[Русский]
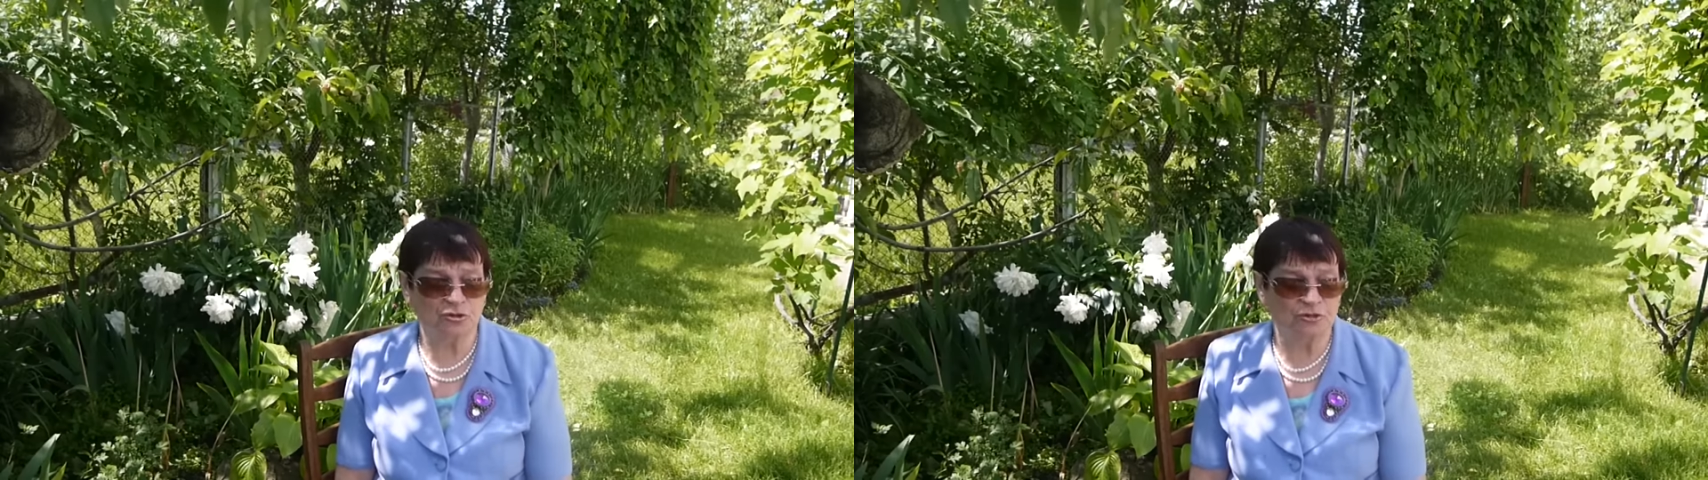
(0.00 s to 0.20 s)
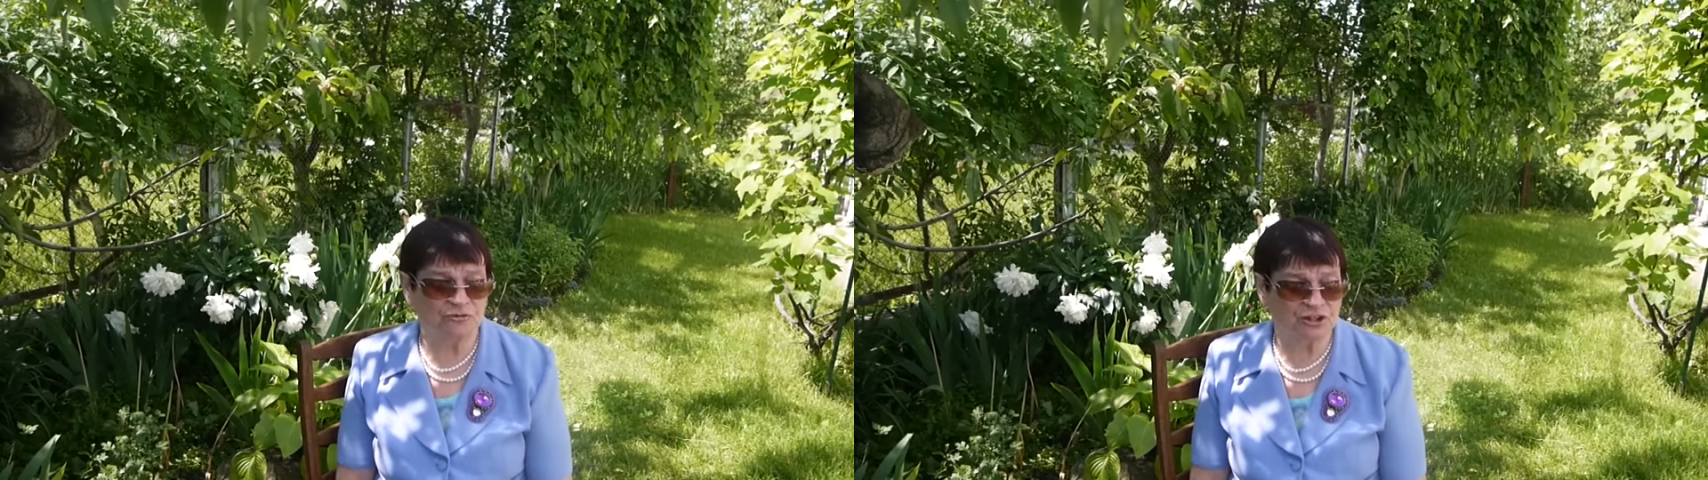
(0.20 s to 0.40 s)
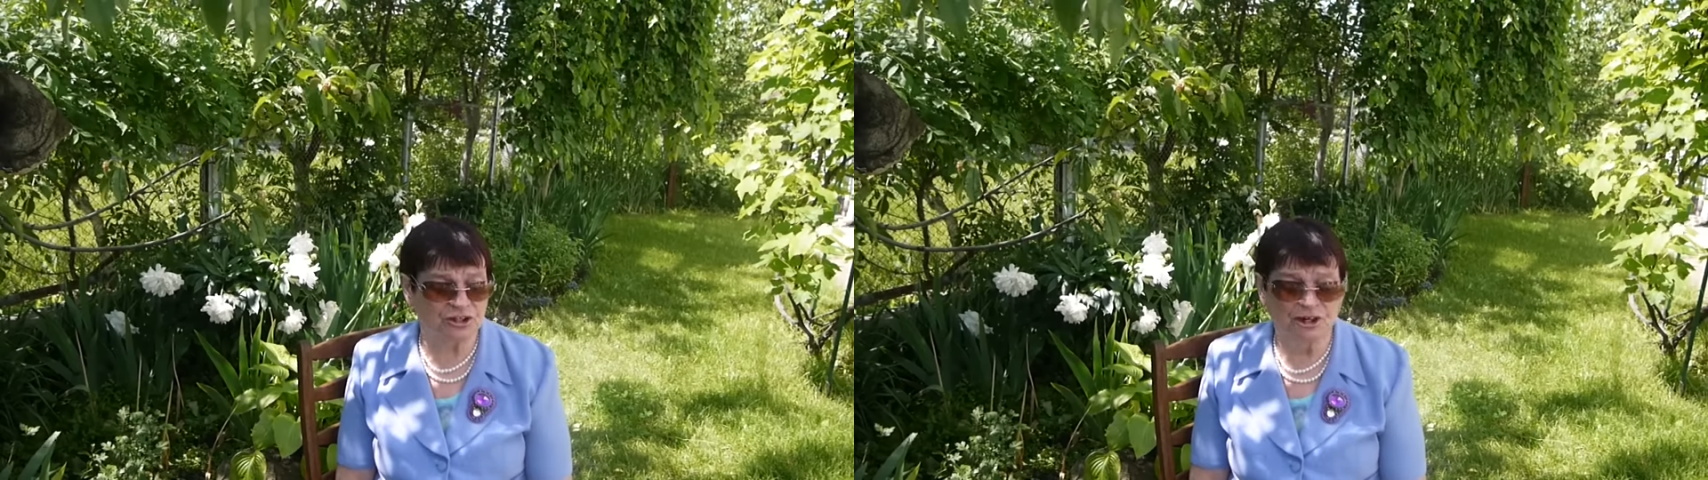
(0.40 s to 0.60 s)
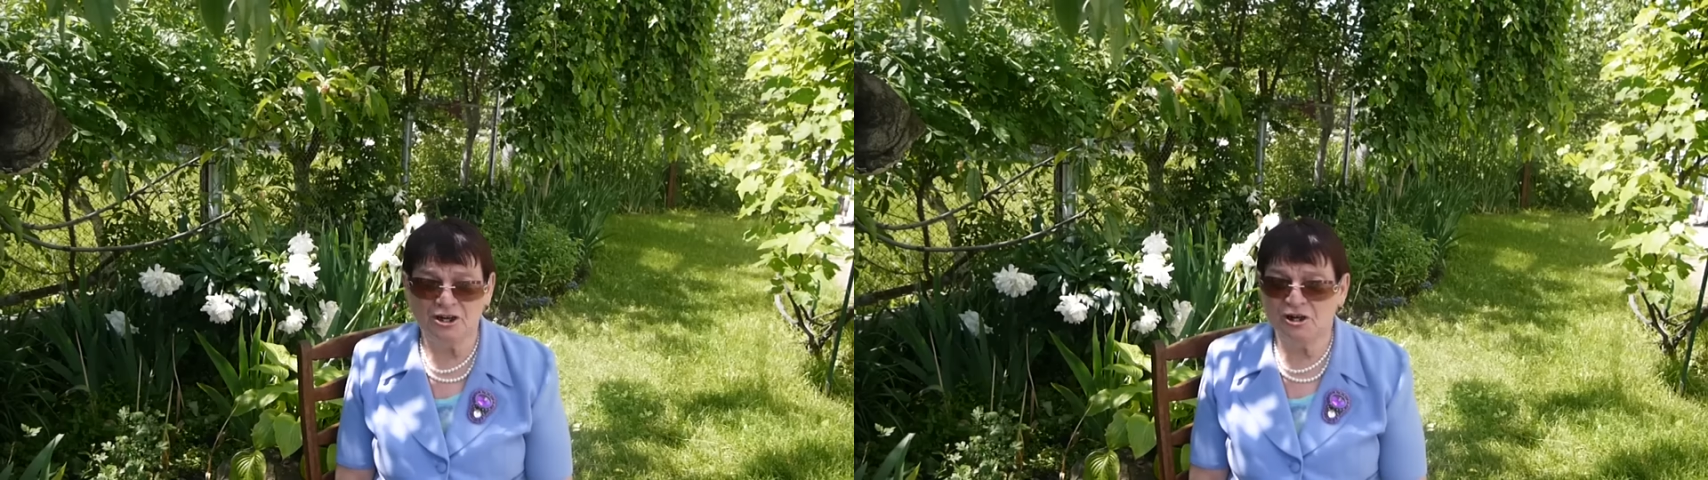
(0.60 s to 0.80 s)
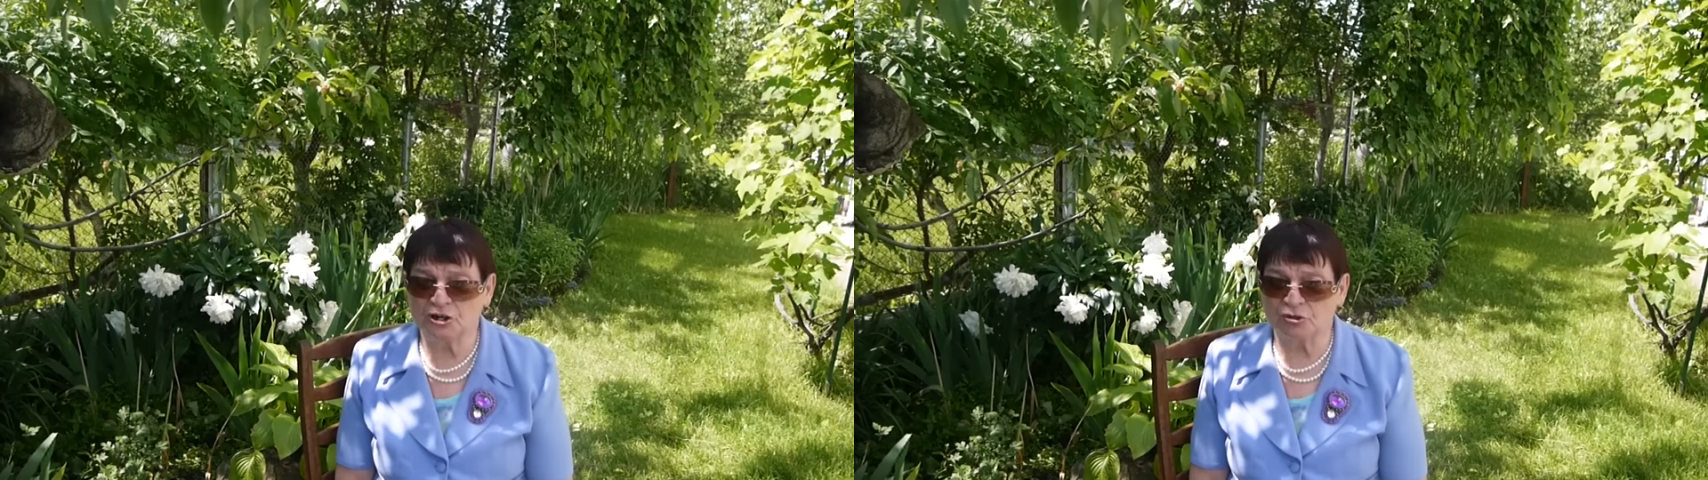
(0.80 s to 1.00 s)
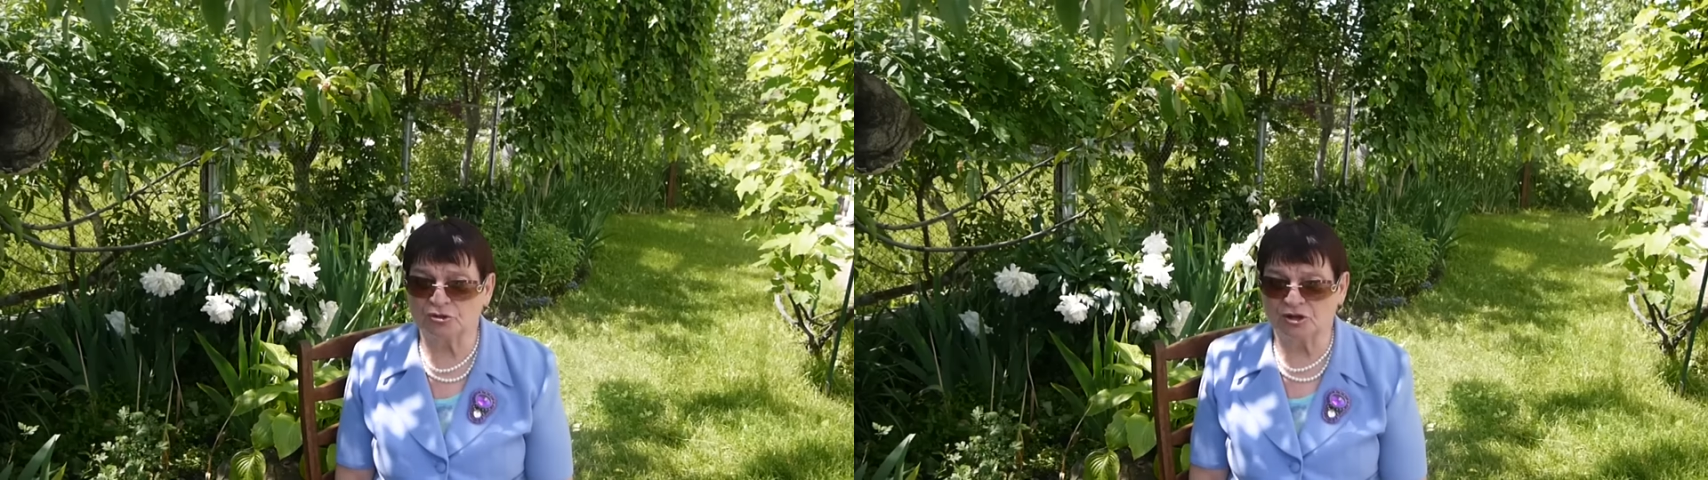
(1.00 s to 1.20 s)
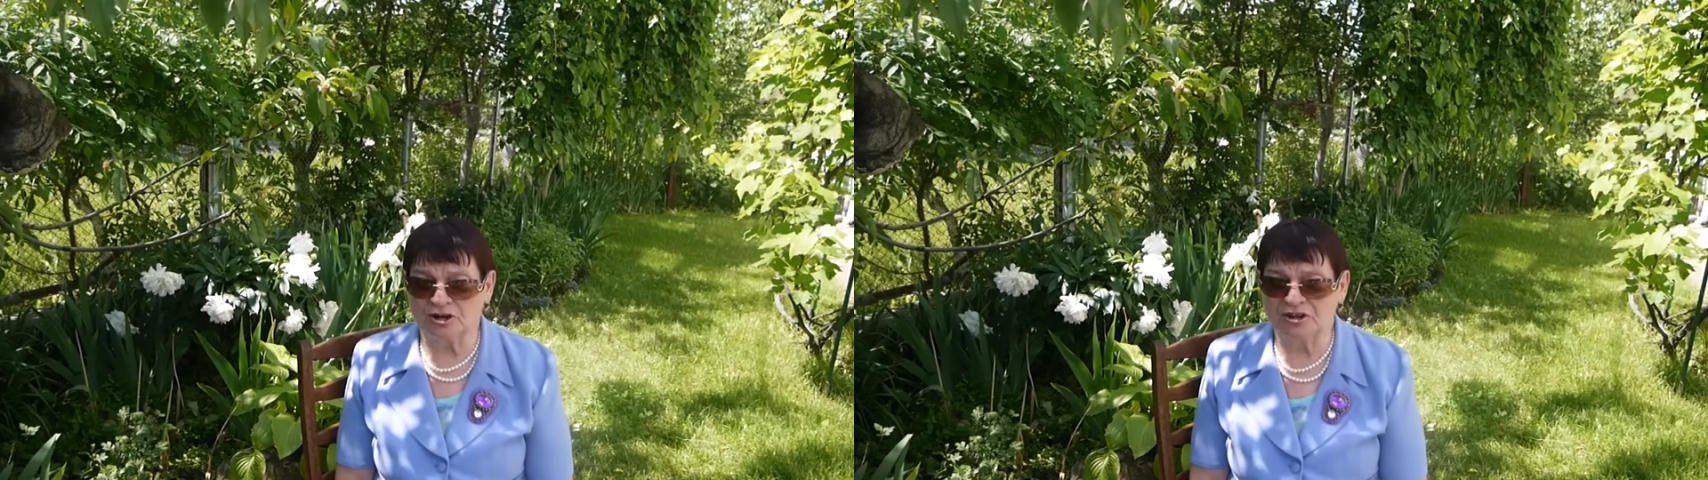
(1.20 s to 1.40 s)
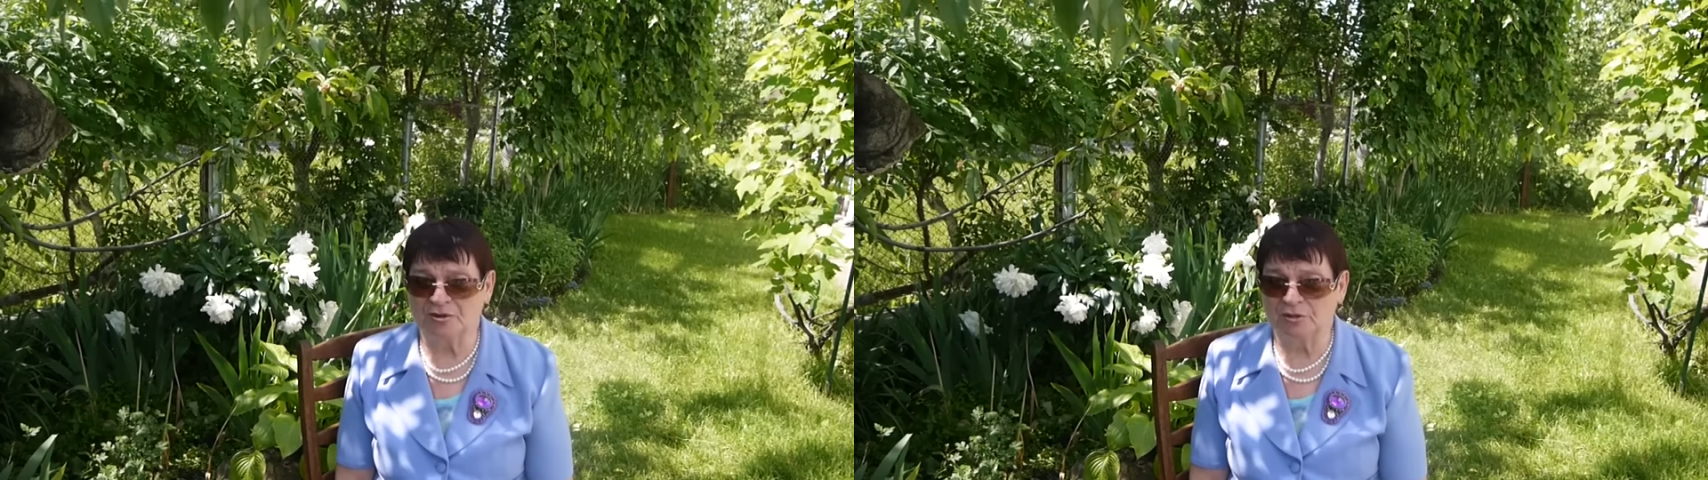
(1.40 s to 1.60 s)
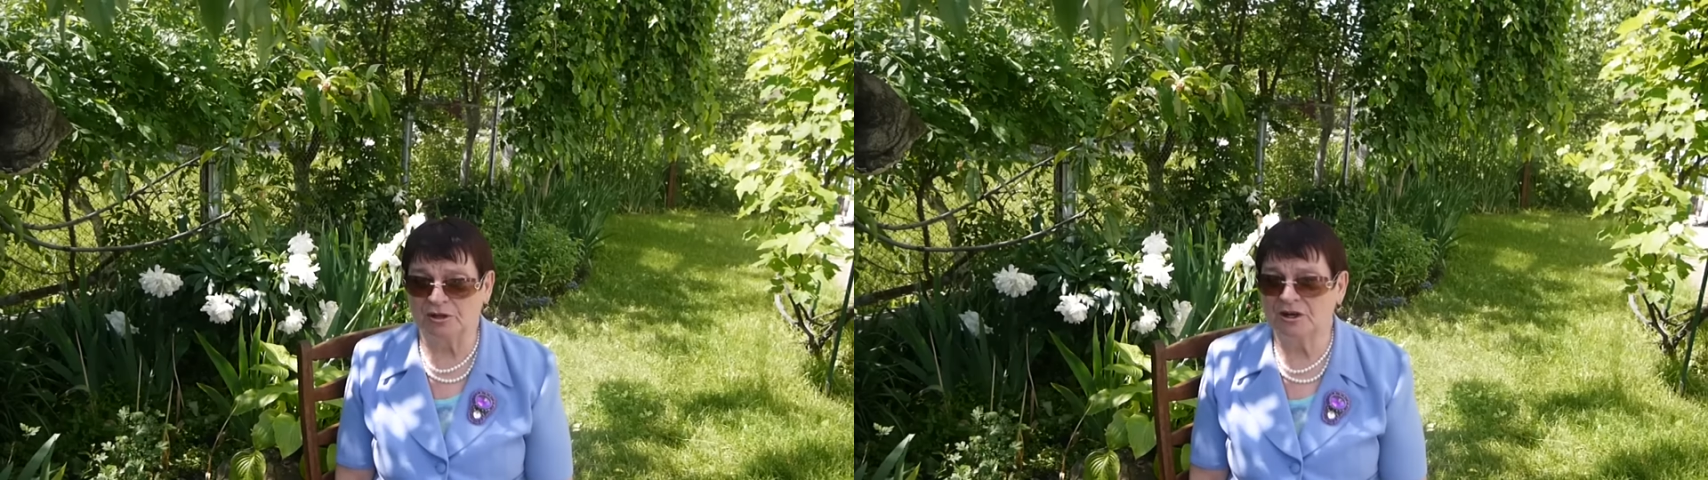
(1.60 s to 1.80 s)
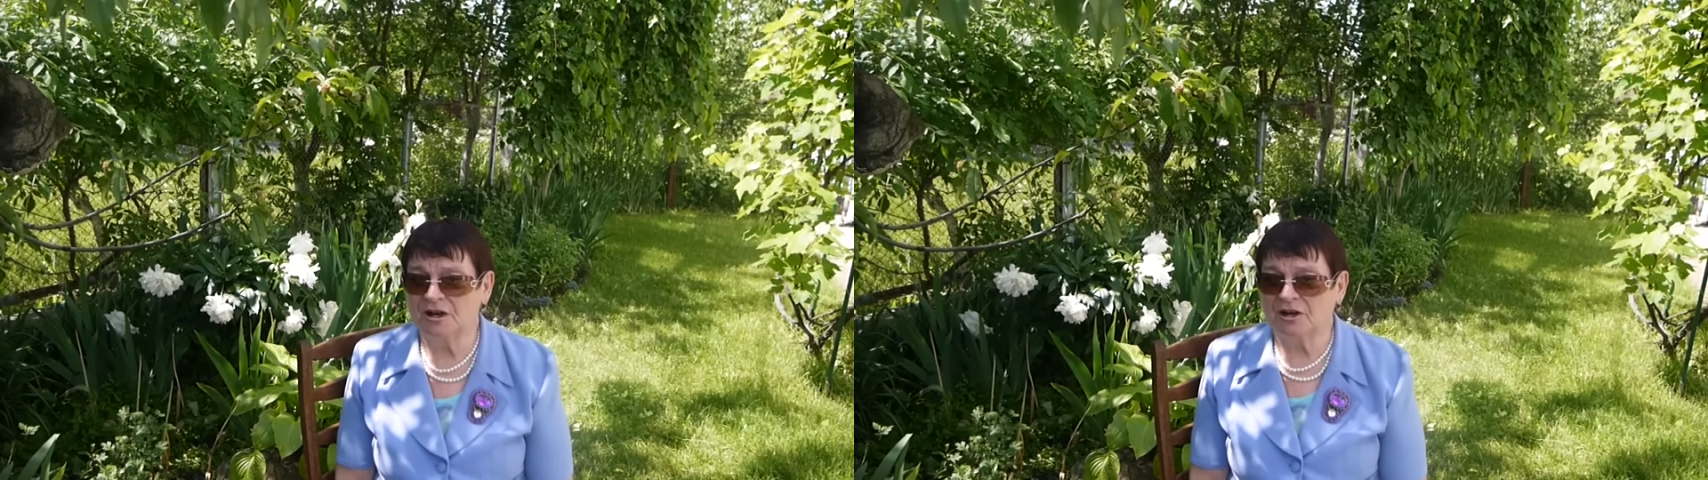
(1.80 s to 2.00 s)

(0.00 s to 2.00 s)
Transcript: что и вши, и что только не было.